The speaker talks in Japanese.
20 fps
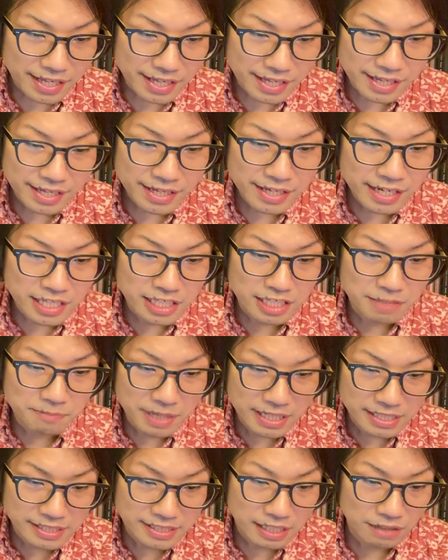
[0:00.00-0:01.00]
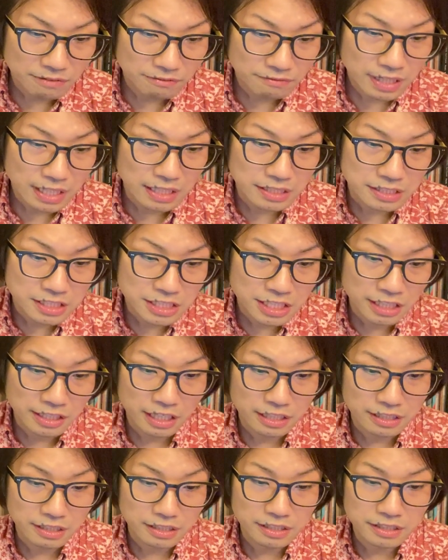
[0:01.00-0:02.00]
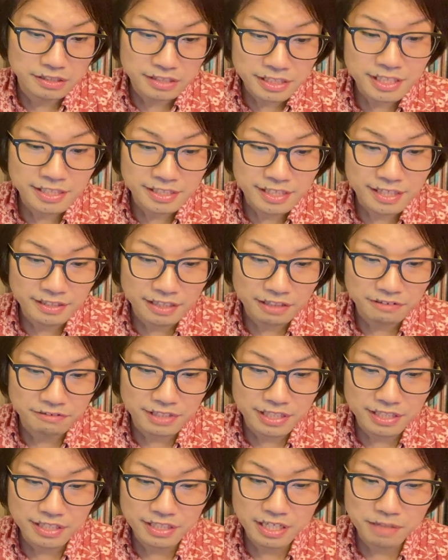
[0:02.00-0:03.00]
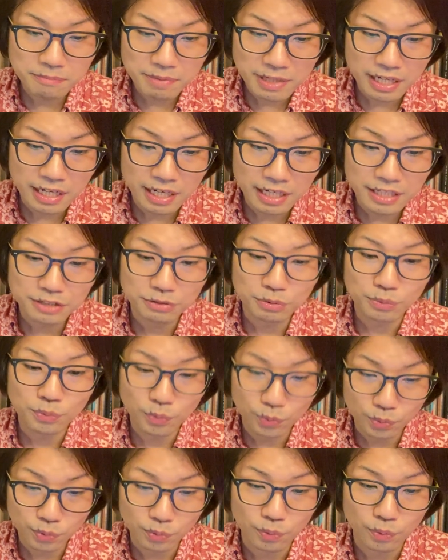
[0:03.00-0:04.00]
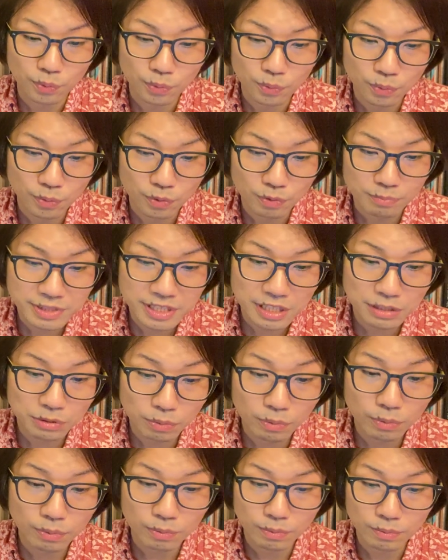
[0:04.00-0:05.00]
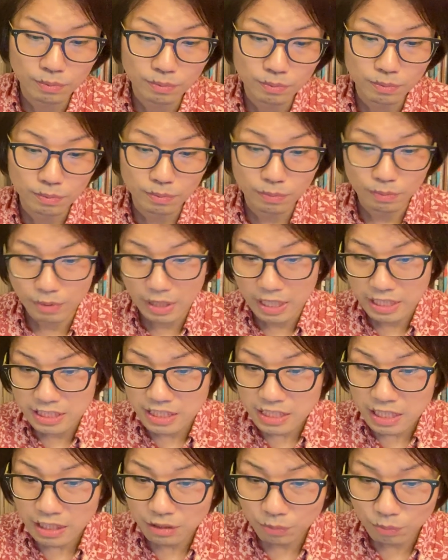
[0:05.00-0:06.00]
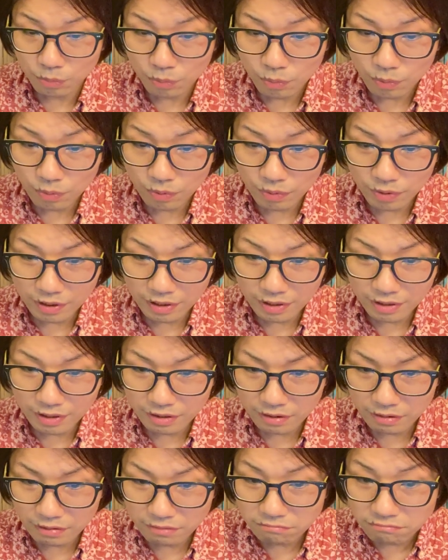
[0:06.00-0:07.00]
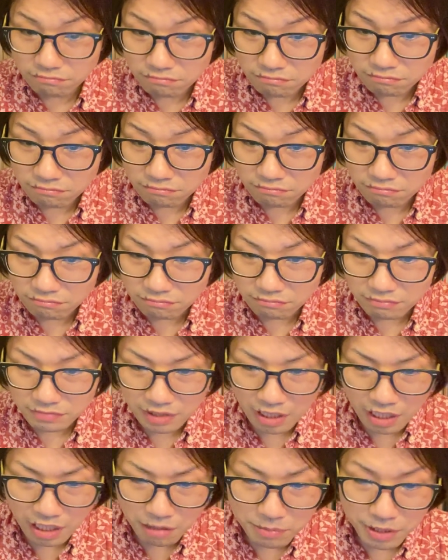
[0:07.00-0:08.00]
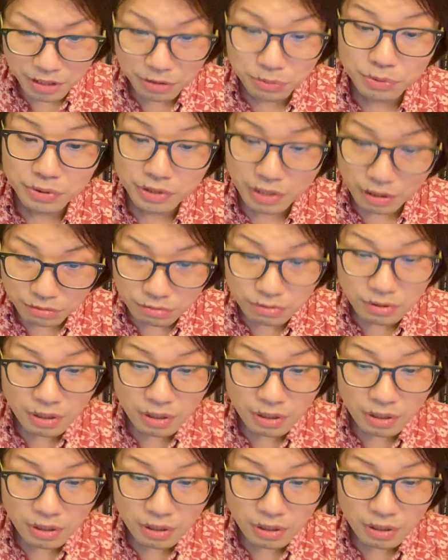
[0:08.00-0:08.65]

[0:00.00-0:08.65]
エーアイ ひばりさんは二者た二者選択でいけばありとのこと、店と足跡のんラーメンの比較、